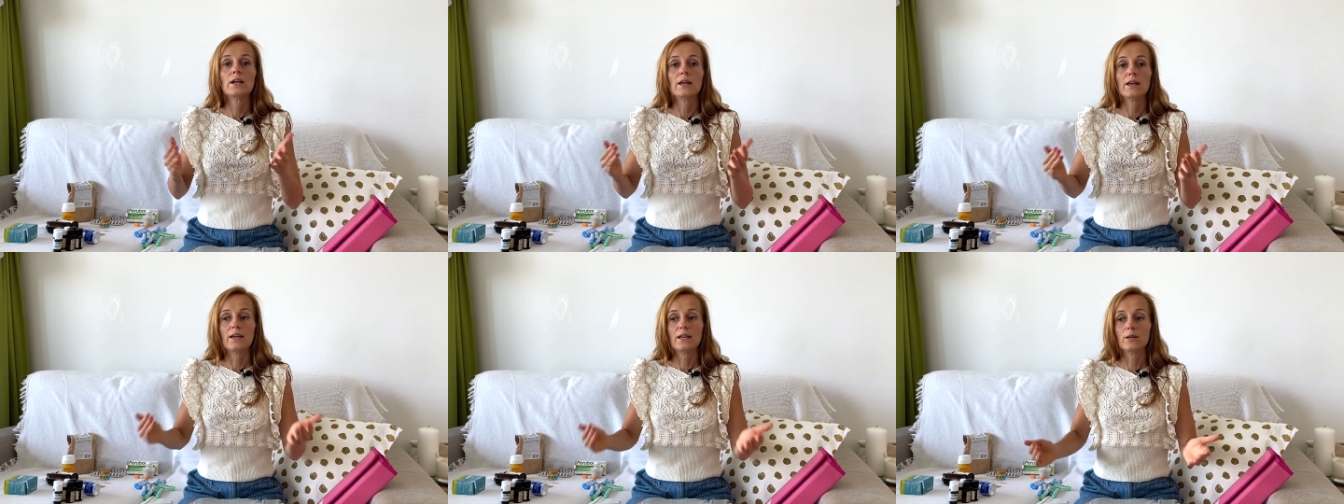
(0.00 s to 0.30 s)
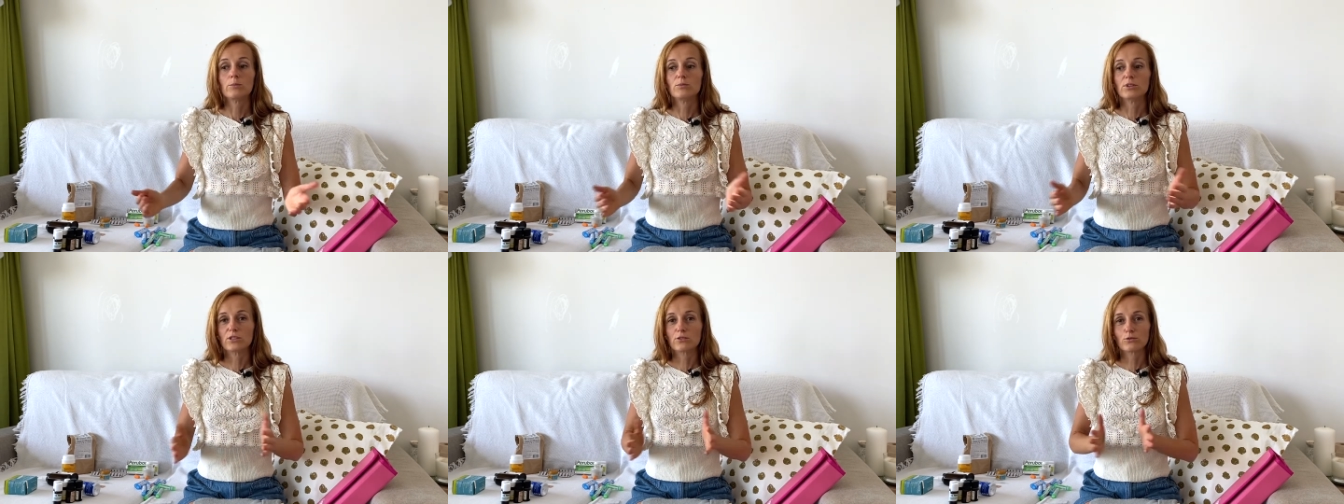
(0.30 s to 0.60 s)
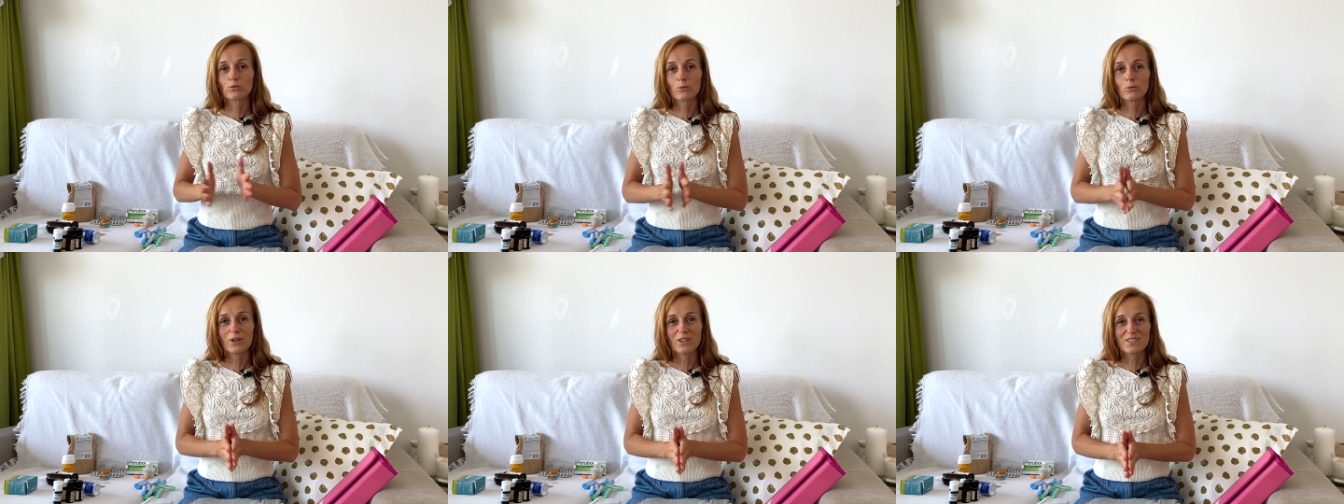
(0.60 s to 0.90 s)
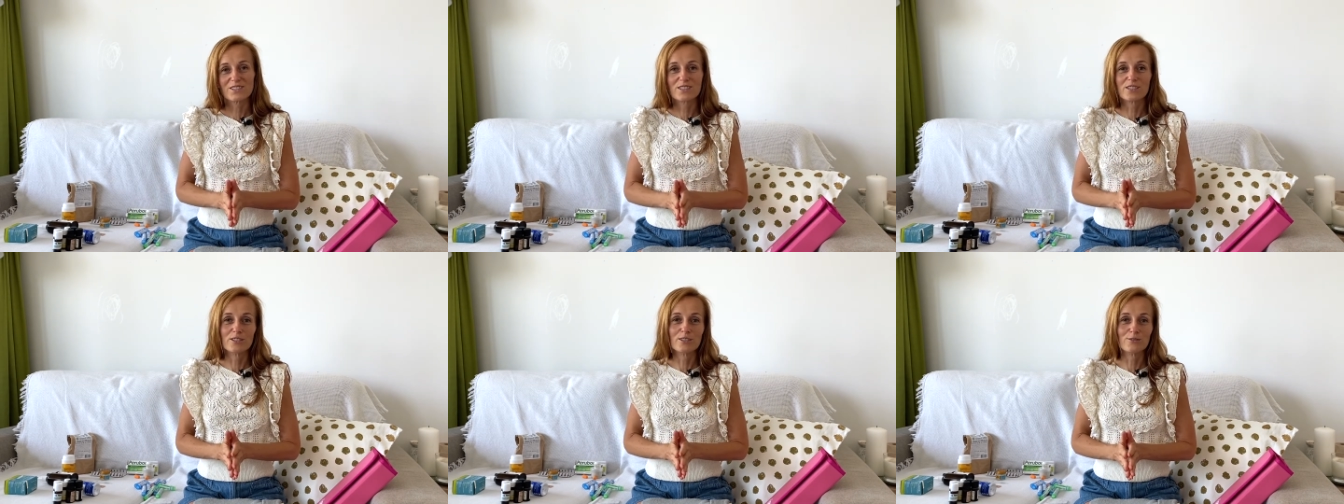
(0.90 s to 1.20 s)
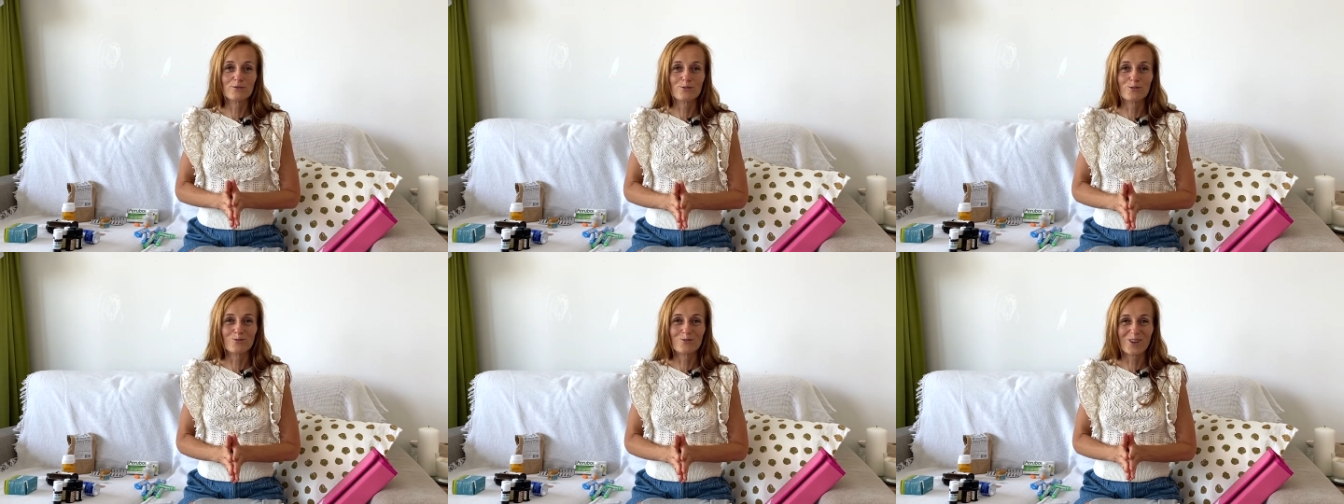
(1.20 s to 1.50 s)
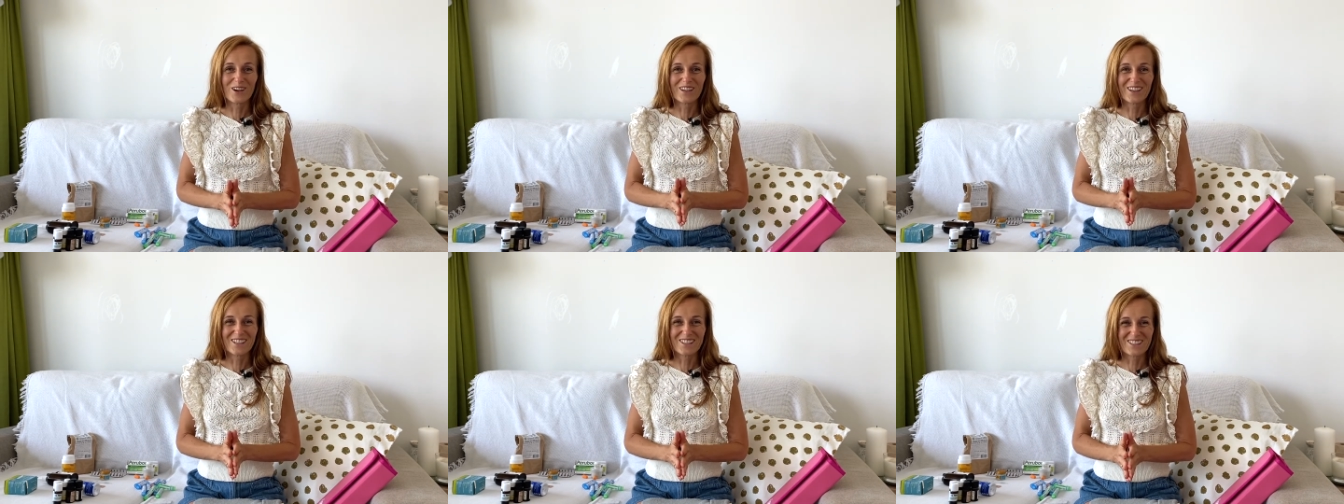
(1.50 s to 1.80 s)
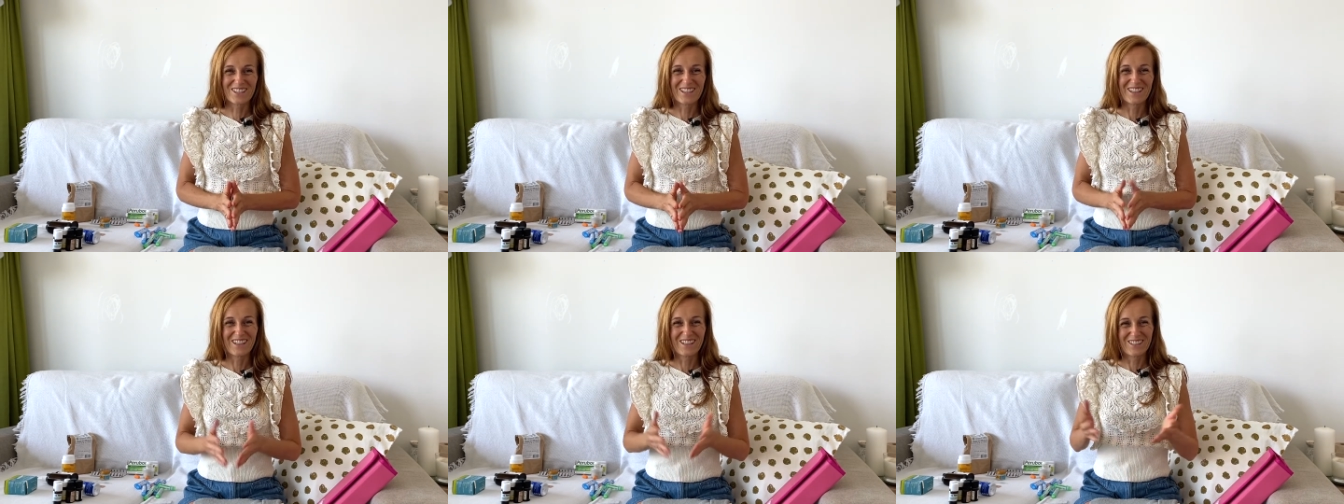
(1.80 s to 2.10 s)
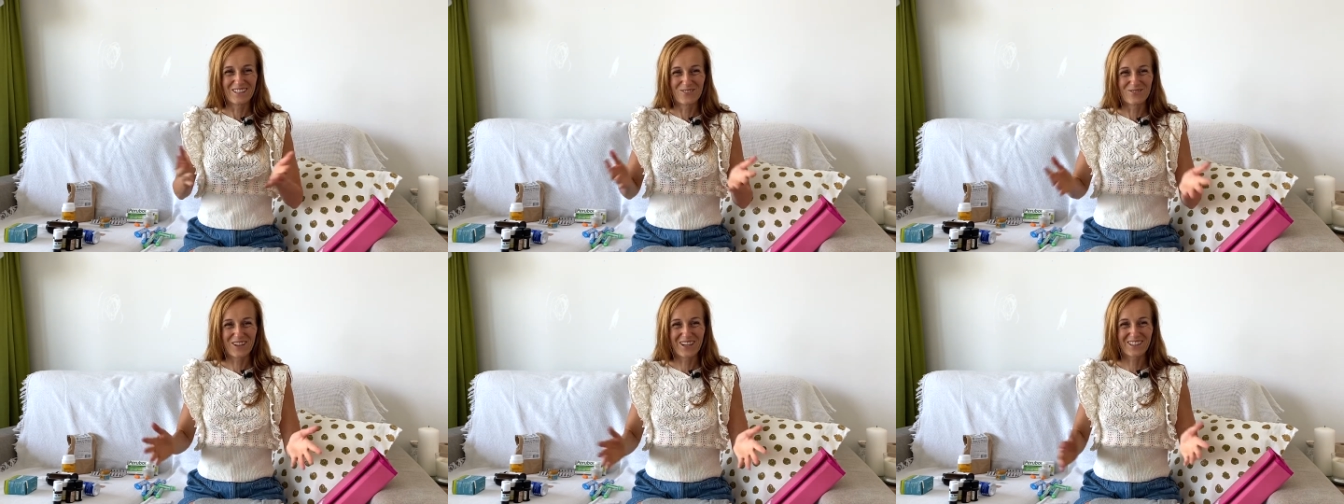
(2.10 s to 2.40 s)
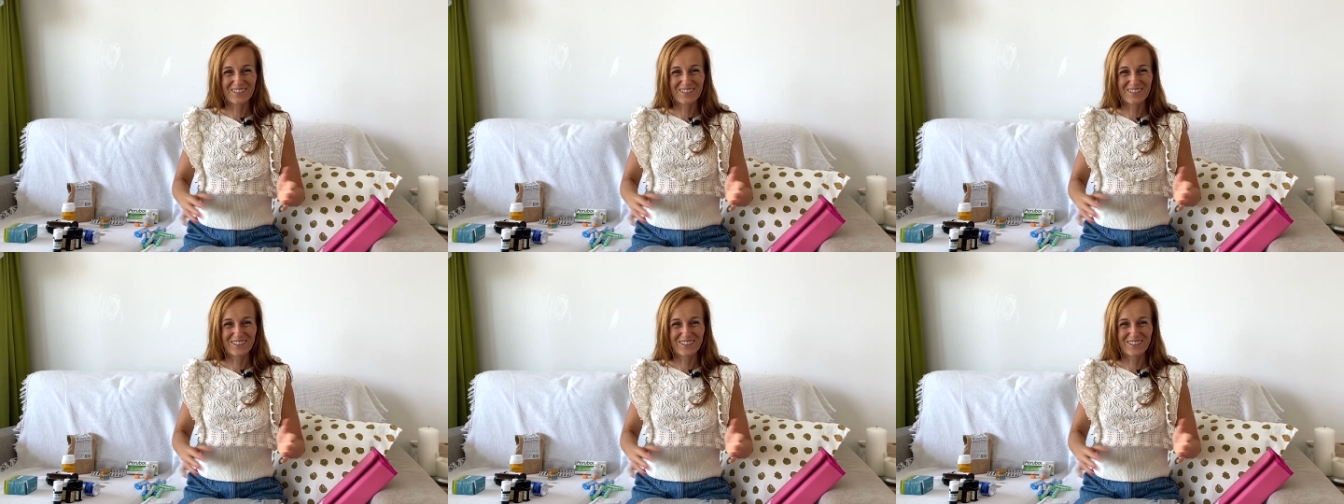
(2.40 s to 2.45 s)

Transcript: Et bien sûr, bah, si vous voyagez l'hiver,